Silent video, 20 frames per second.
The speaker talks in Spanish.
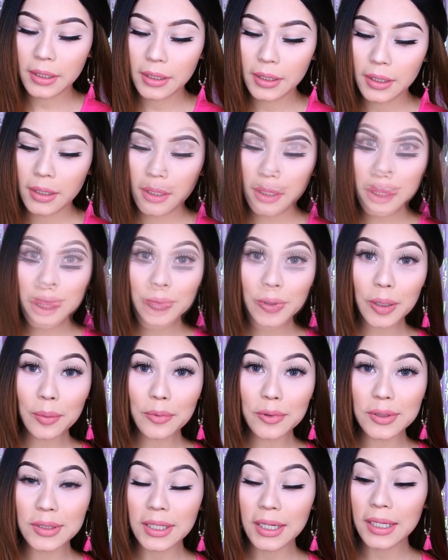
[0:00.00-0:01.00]
Ahora les voy a
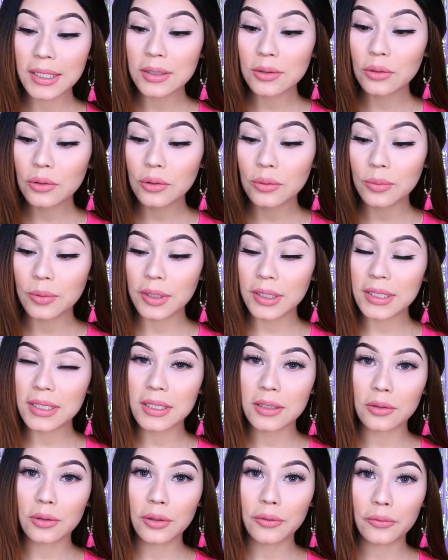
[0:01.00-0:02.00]
mostrar estos rubores
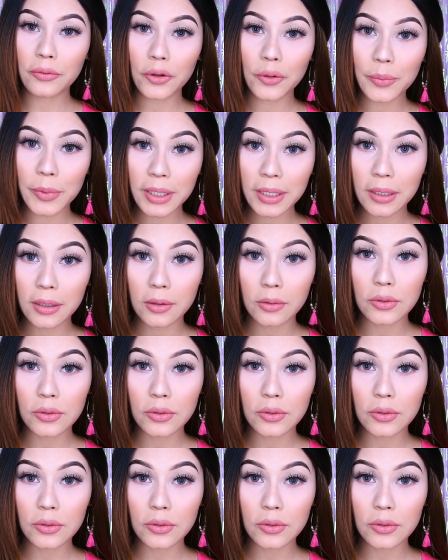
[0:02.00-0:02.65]
que son en forma de